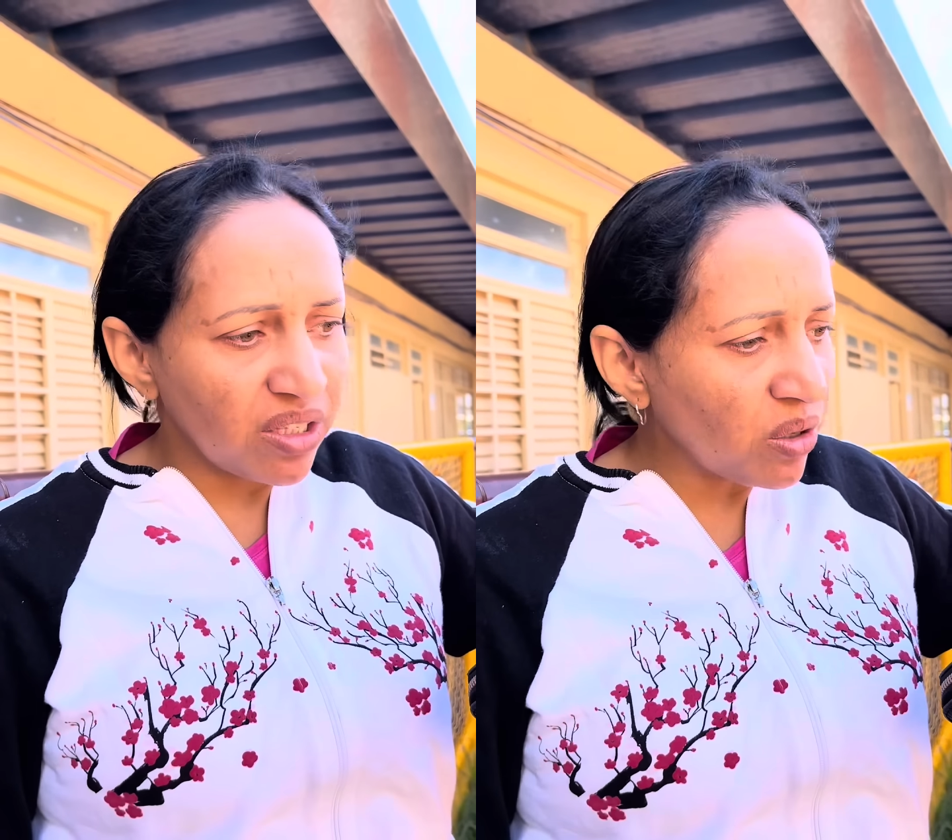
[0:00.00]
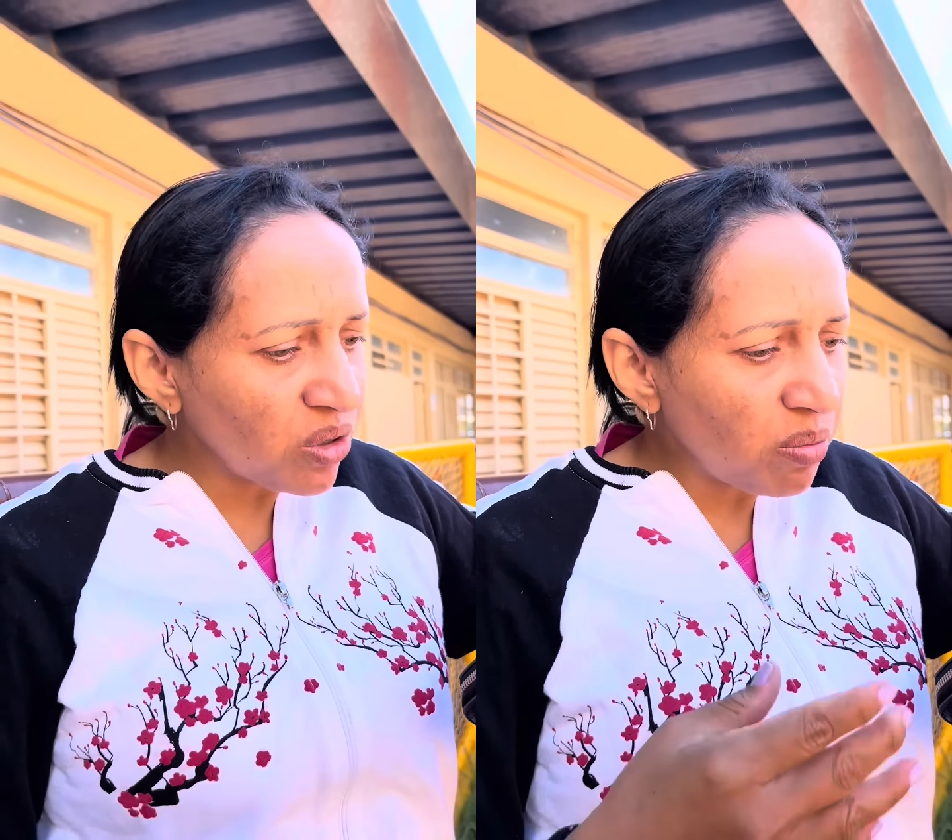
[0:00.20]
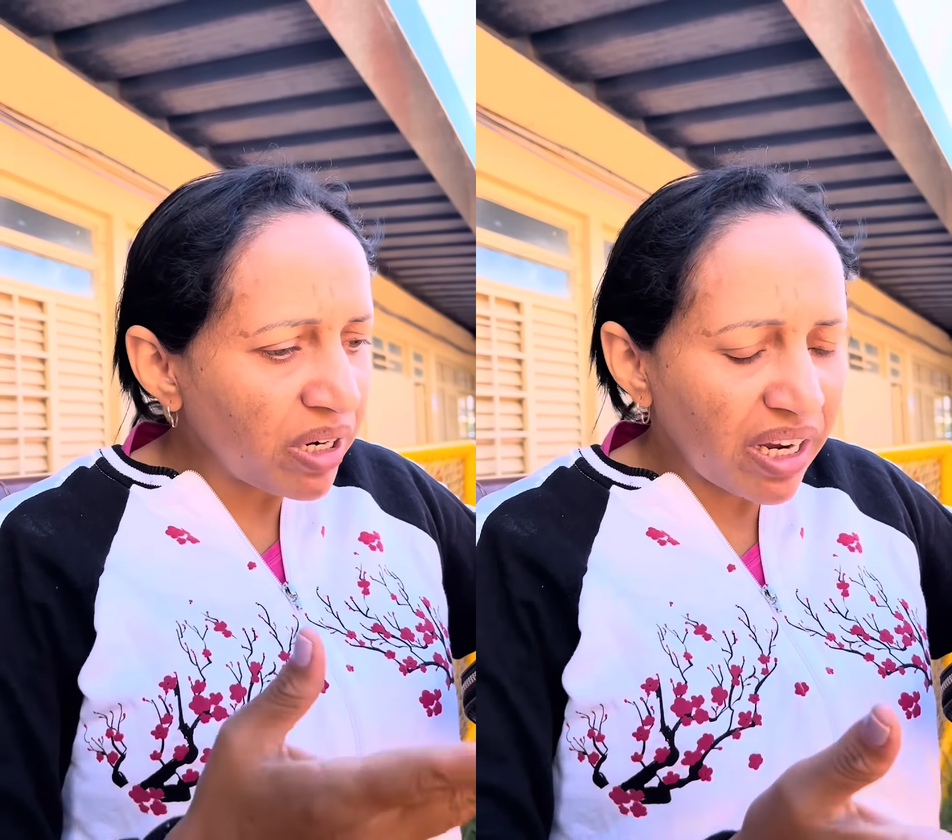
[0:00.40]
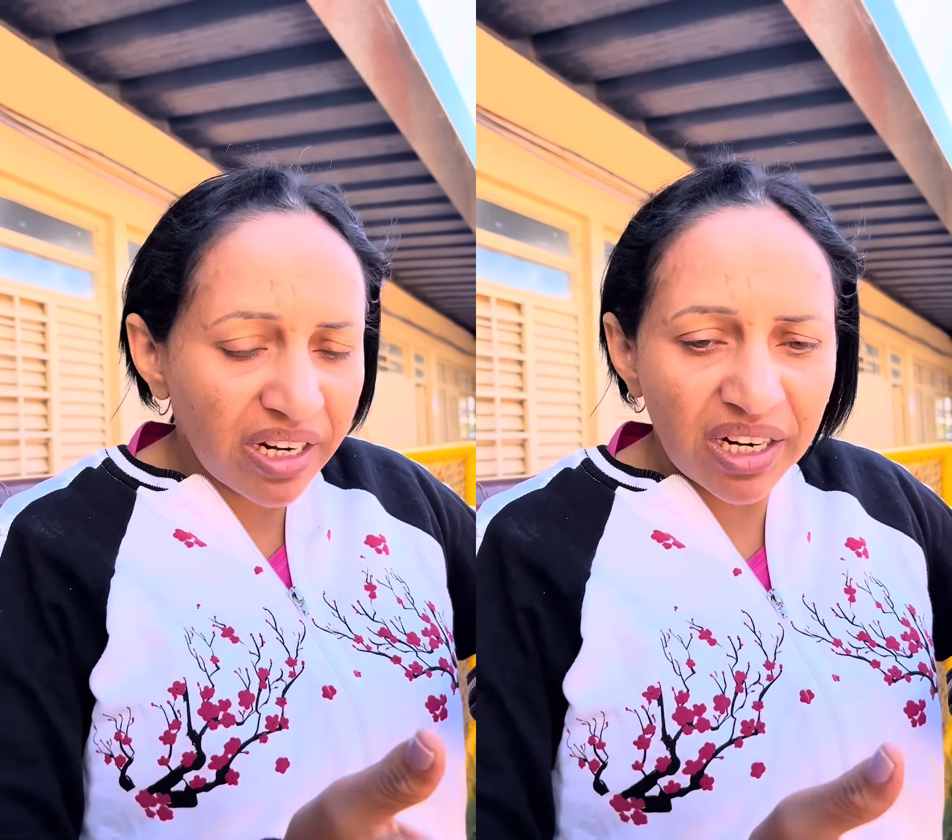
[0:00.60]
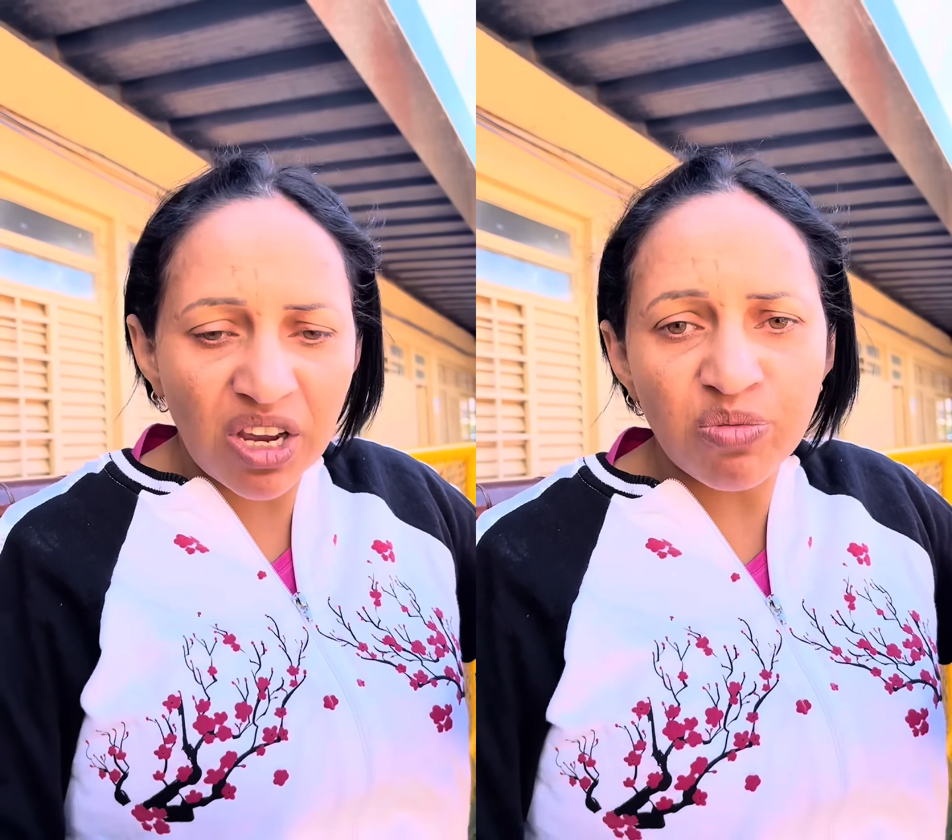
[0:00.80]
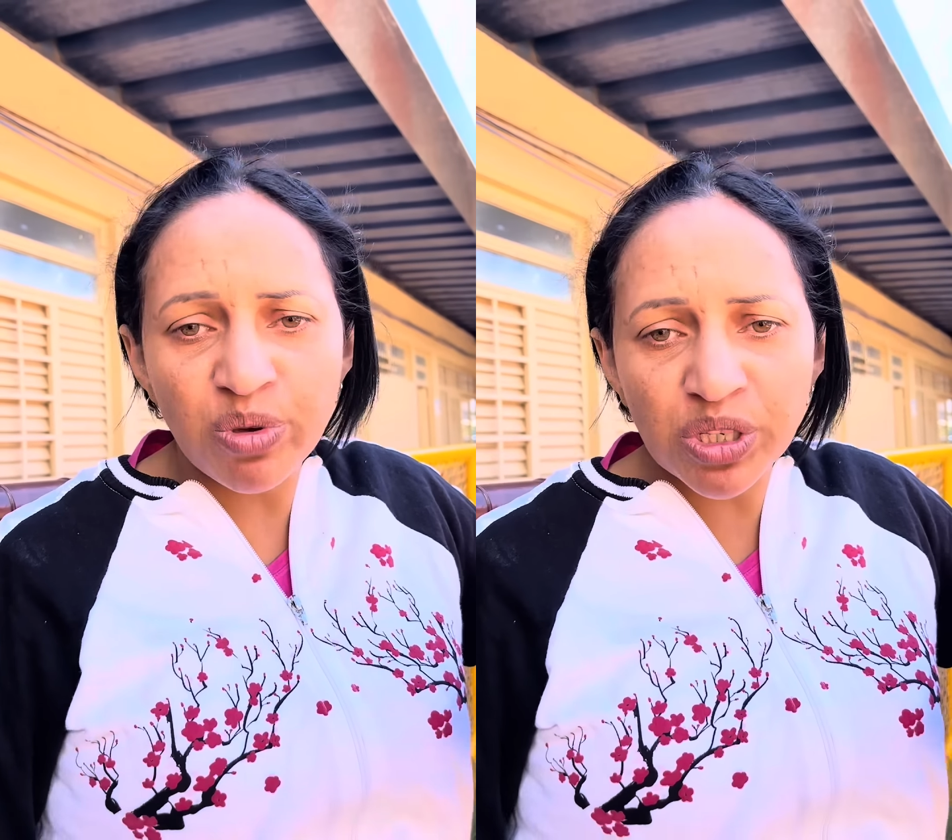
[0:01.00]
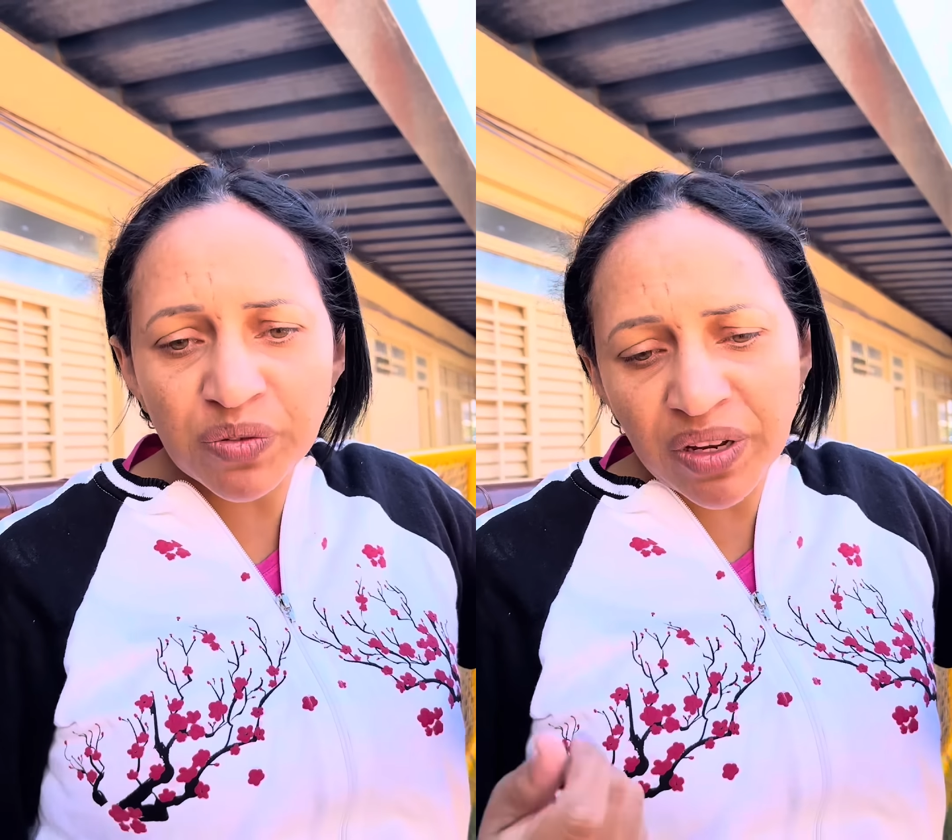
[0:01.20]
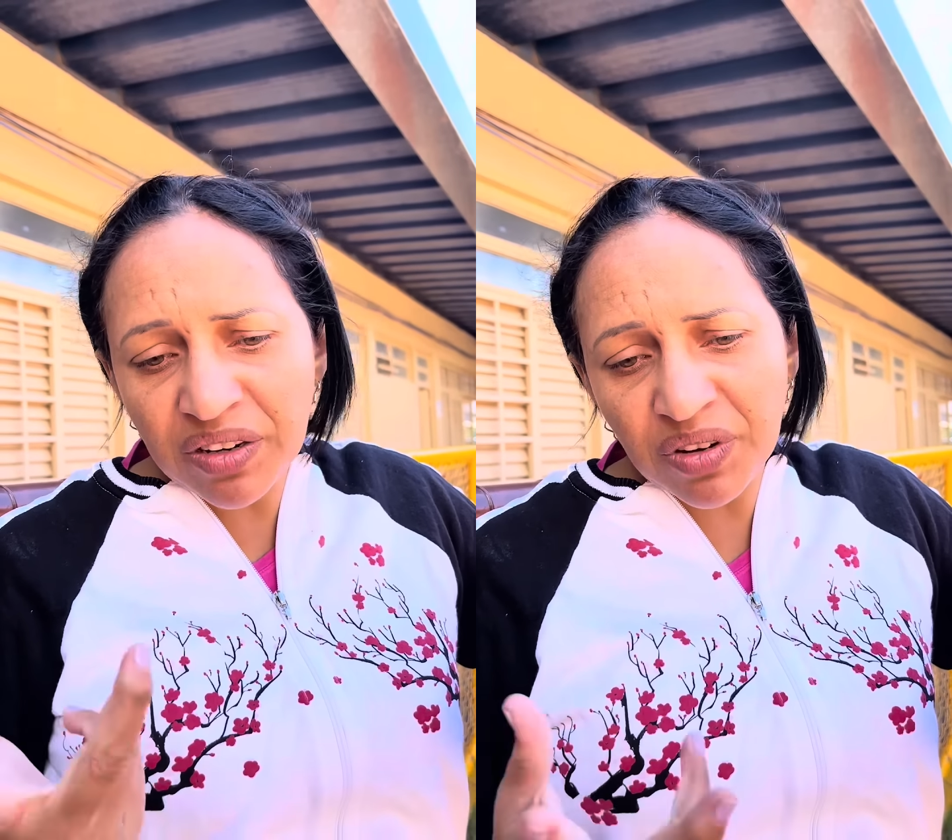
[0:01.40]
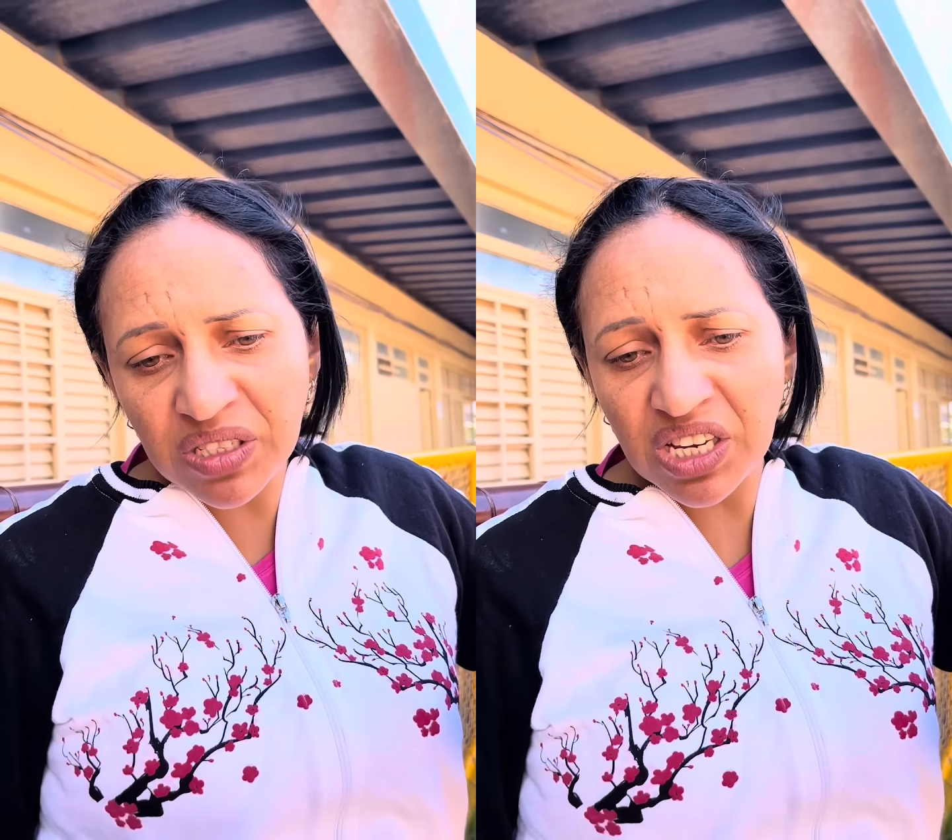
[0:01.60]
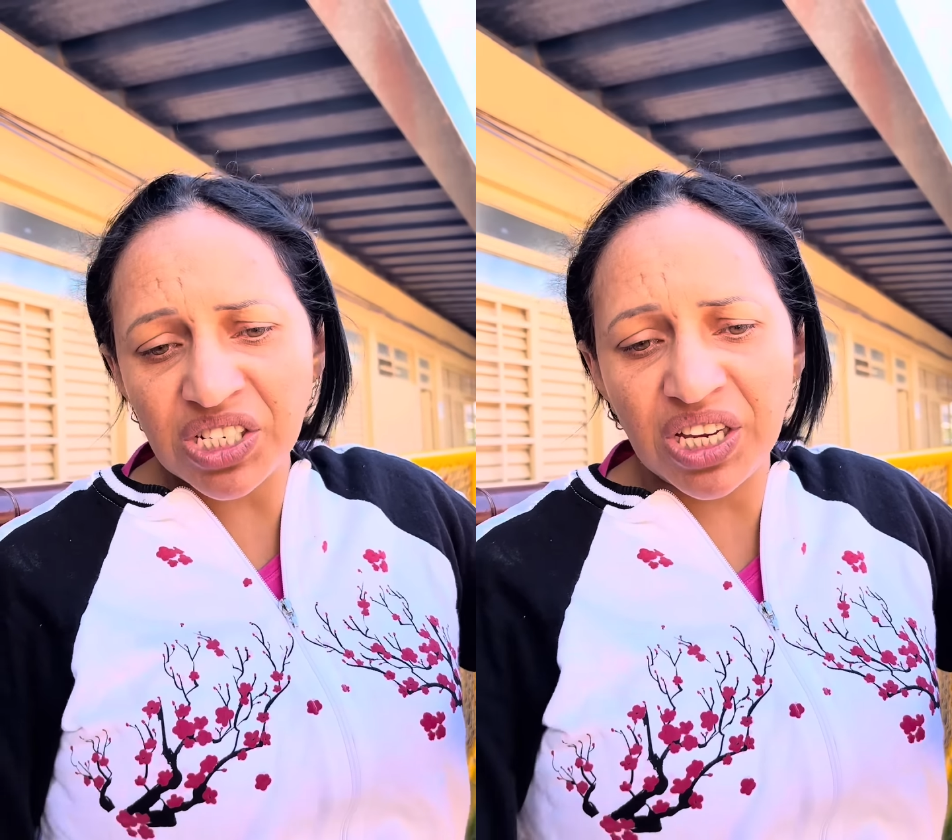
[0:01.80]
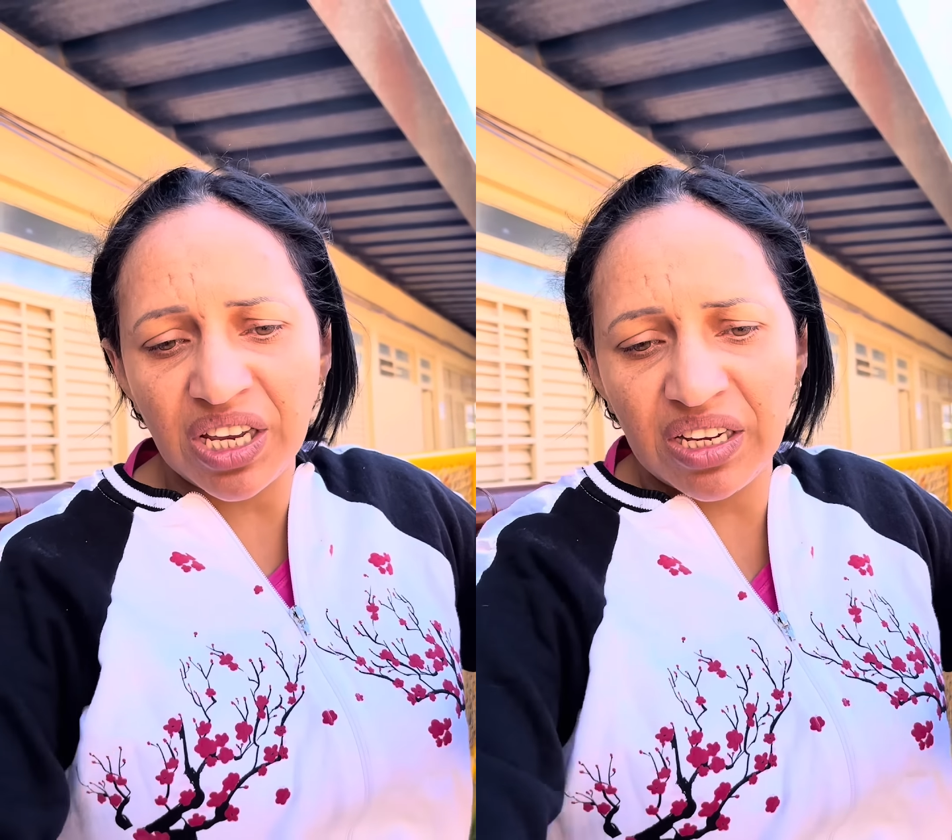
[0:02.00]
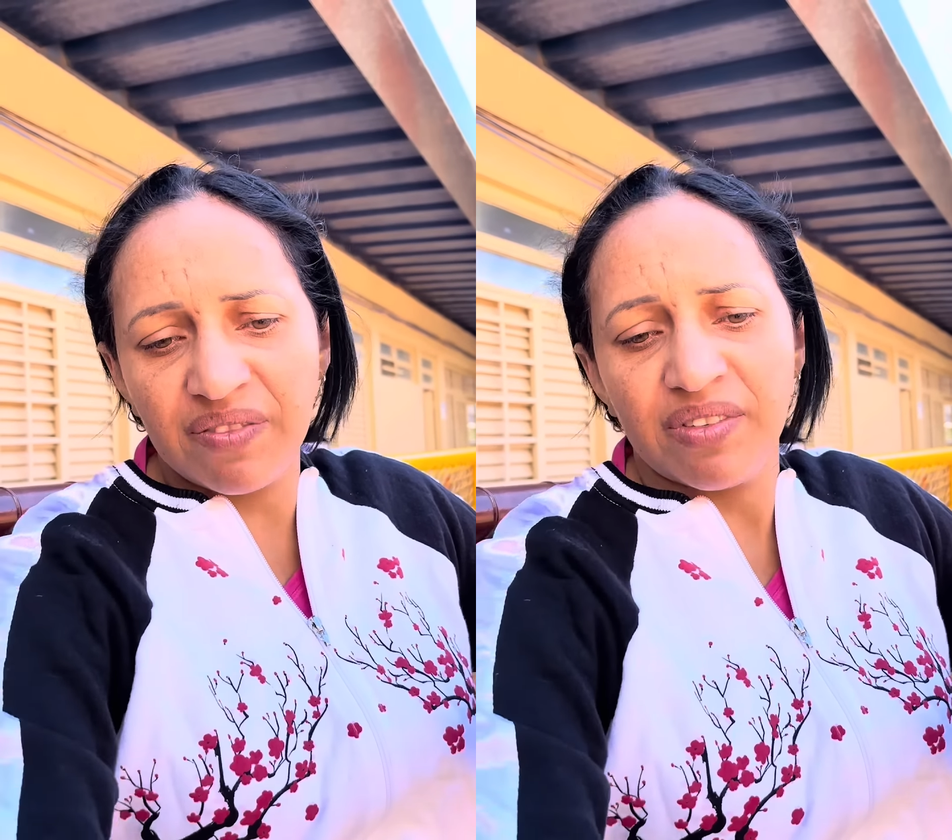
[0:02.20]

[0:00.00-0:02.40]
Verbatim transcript: que eu estou brincando aqui com meus filhos e você chega.